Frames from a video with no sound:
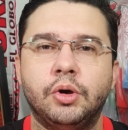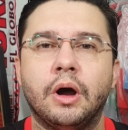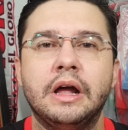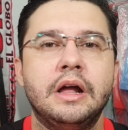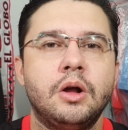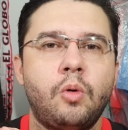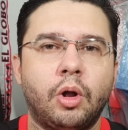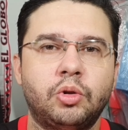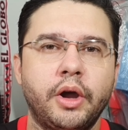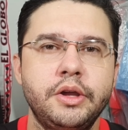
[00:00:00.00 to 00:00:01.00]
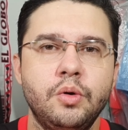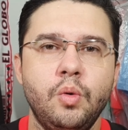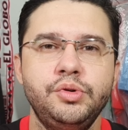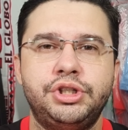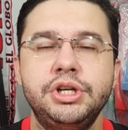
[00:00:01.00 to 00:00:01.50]
ó,
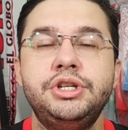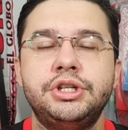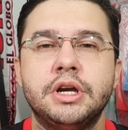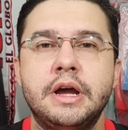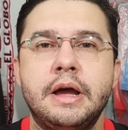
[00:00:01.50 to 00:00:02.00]
Godoy1x.